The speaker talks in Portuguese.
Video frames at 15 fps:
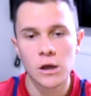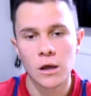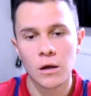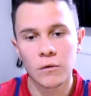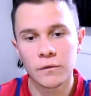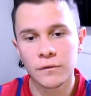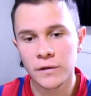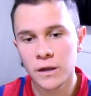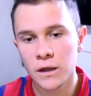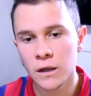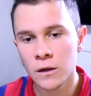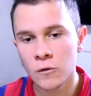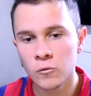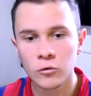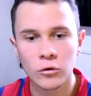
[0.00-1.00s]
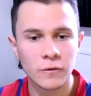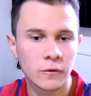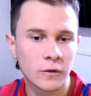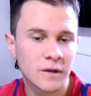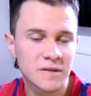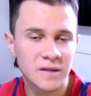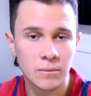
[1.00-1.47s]
Eu vi um
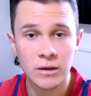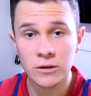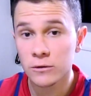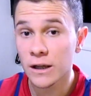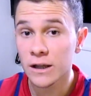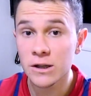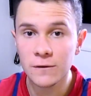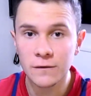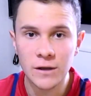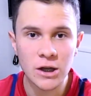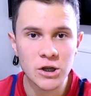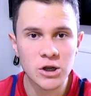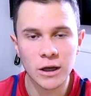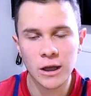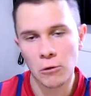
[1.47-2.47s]
novo lançamento da Nvidia,